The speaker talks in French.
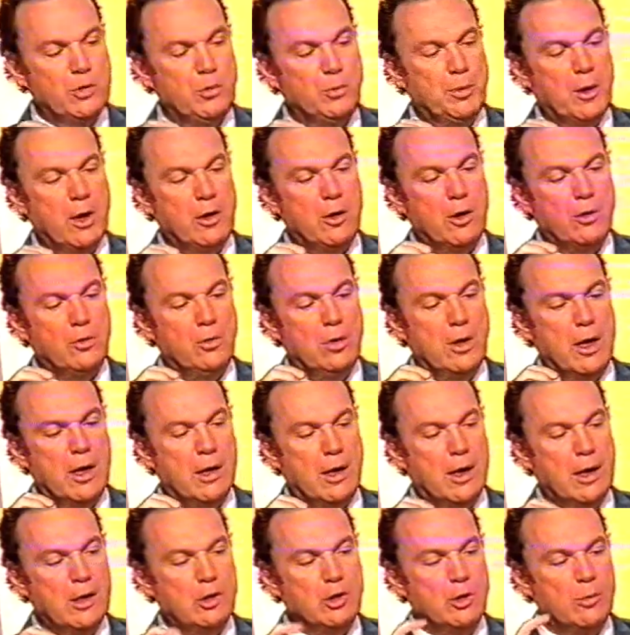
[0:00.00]
supérieur du
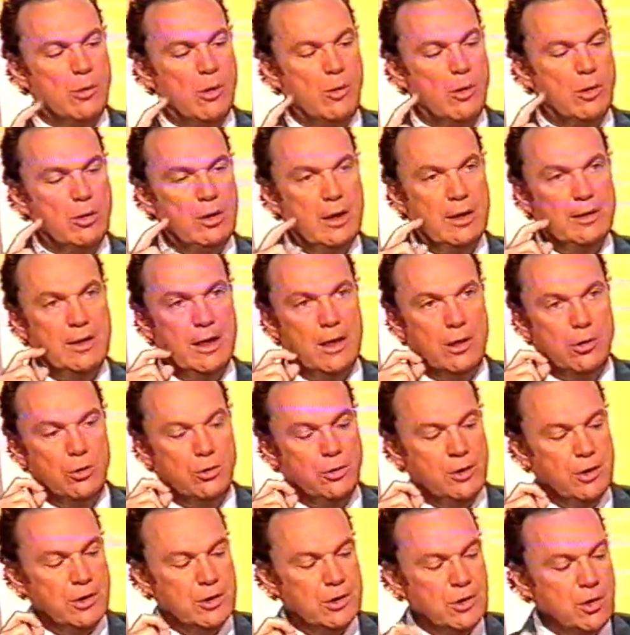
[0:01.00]
larynx au moment de la
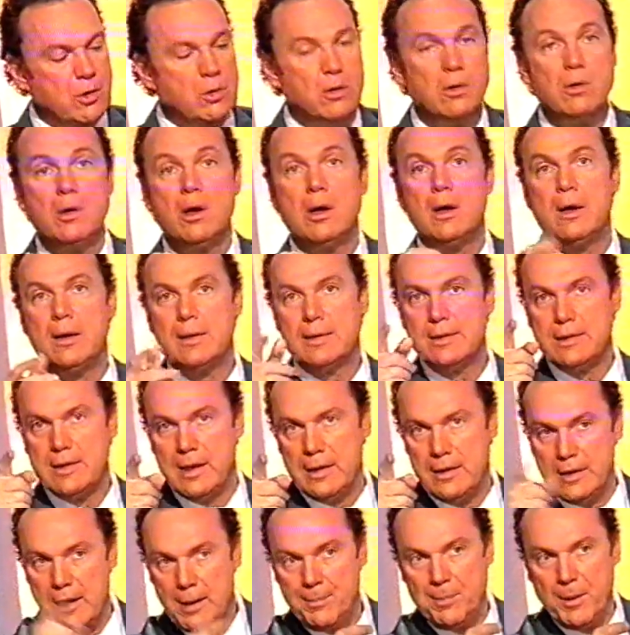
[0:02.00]
déglutition
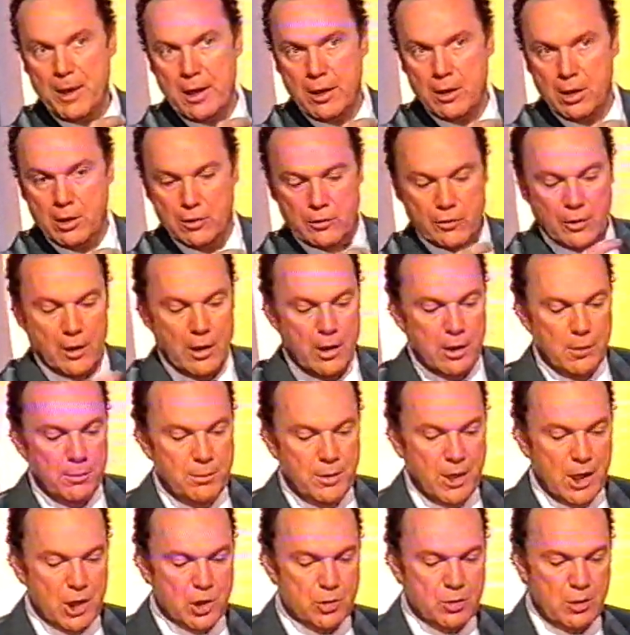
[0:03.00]
C'est l'épiglotte.
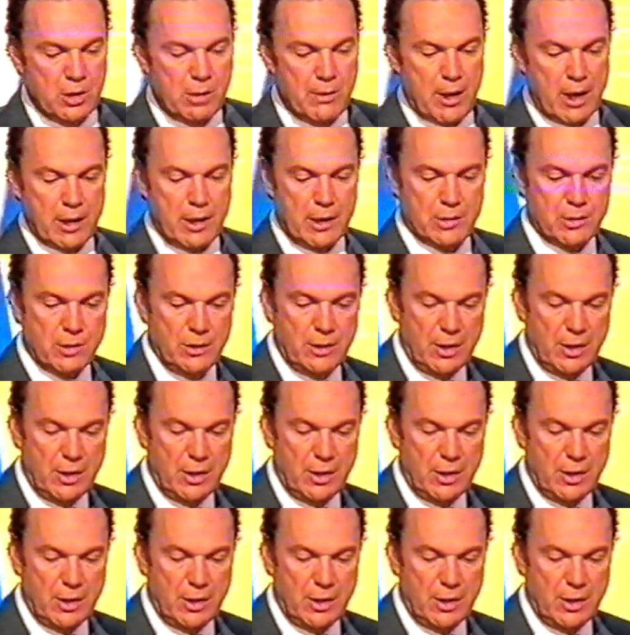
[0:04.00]
Bien joué, Maria se